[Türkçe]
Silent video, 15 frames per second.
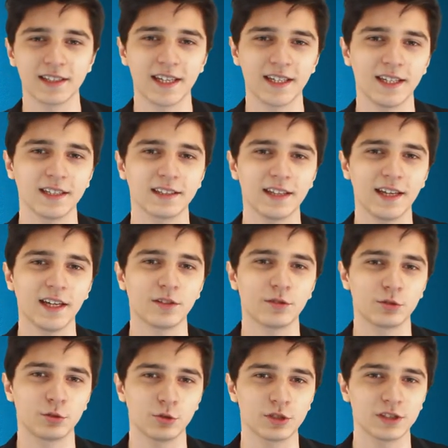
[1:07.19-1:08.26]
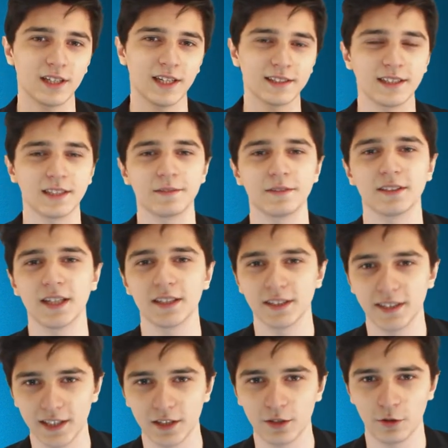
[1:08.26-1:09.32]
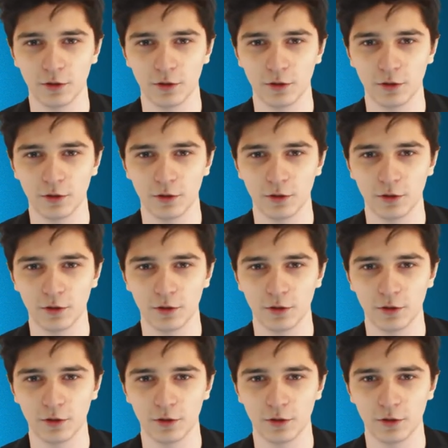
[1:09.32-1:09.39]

genellikle turistler tarafından ilgi